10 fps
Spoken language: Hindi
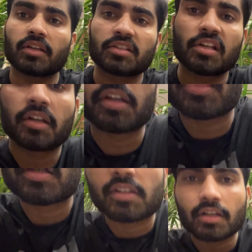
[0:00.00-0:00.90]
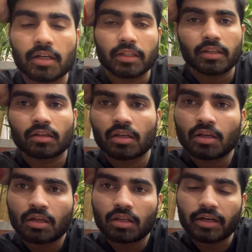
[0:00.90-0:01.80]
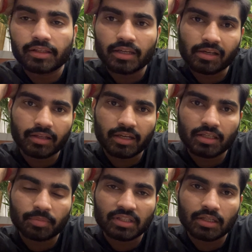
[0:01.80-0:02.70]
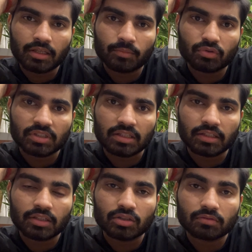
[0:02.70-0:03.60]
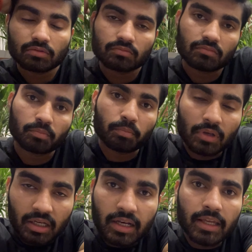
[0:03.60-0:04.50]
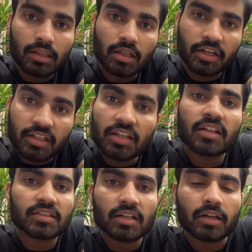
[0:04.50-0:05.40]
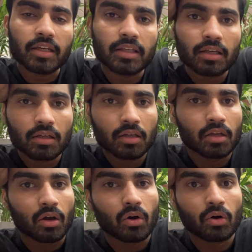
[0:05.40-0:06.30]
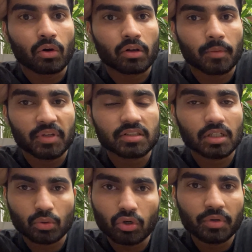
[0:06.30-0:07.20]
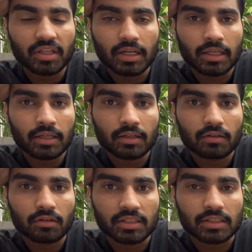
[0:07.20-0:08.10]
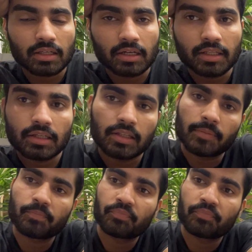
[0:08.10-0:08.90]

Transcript: किसी लड़की ने नज़र लगा दी लड़के लड़का ही नहीं पता लेकिन हमको जहाँ तक कि लग रहा है कि लड़की ने नज़र लगाई है और हमने इसका तोड़ भी निकाला है नज़र लगाने के लिए